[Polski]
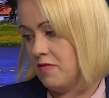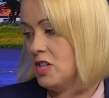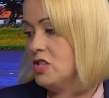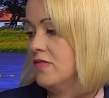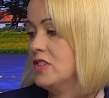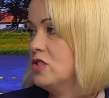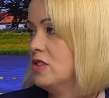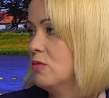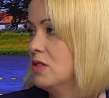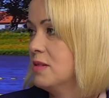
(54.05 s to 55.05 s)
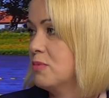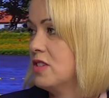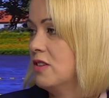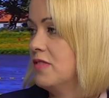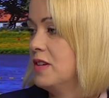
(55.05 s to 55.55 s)
właśnie wyjść na ulicę,
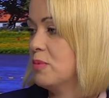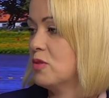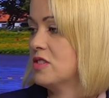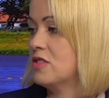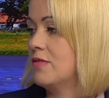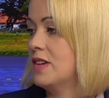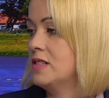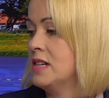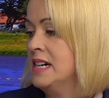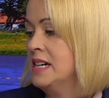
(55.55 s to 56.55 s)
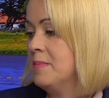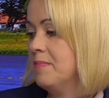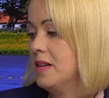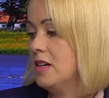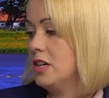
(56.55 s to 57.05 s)
postanowili protestować
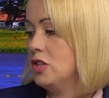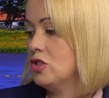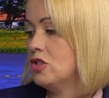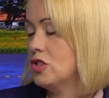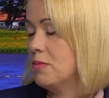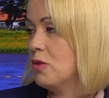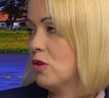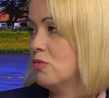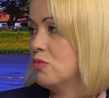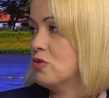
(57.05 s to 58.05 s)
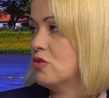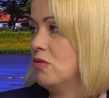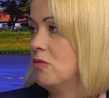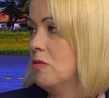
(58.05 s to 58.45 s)
i czy szybko odpuszczą?